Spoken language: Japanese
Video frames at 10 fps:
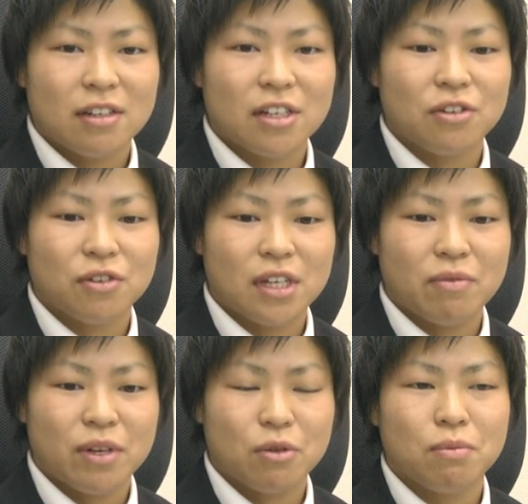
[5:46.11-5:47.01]
私の攻
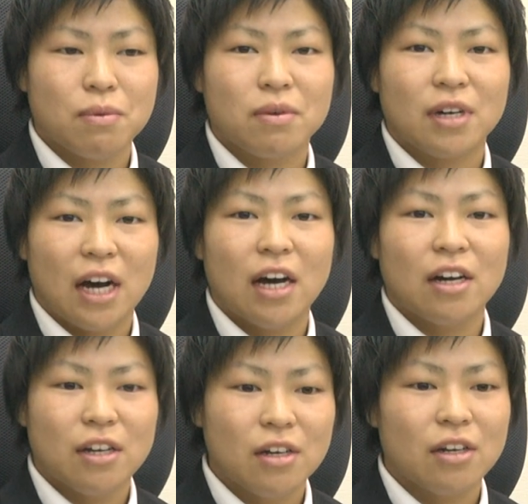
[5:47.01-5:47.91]
めの部分が
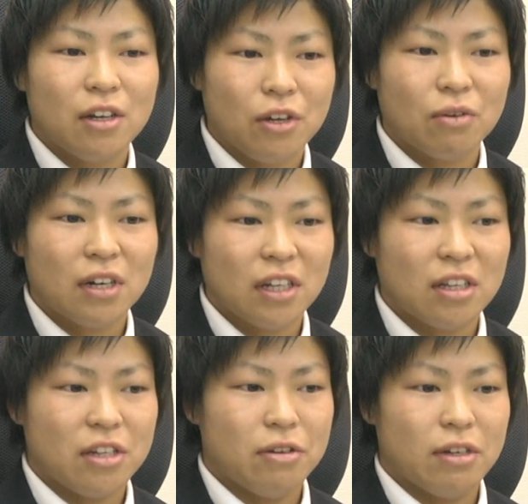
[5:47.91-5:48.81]
弱かっ
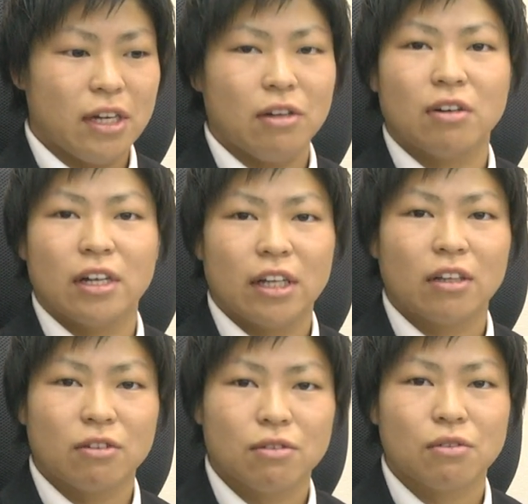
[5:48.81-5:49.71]
たんではないのか
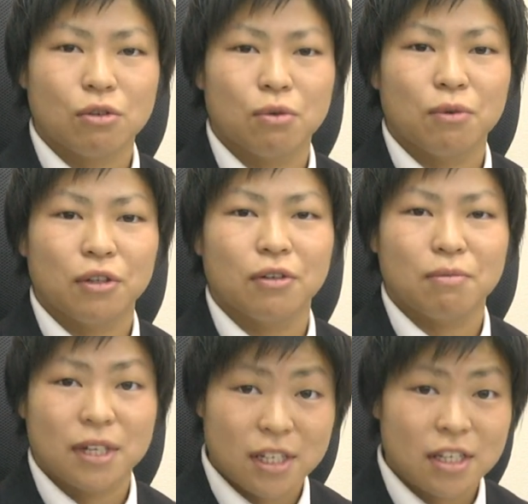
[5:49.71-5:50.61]
なとすごく思っており
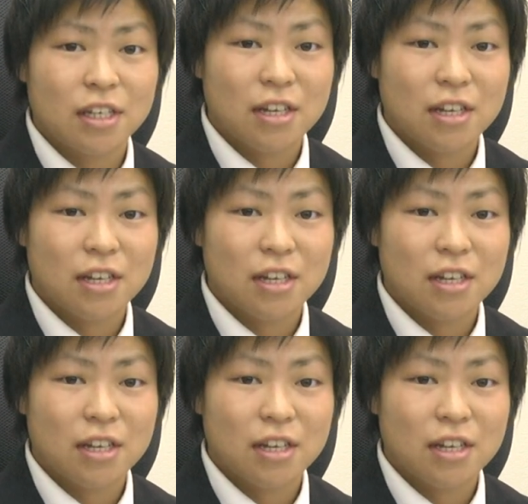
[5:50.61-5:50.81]
ます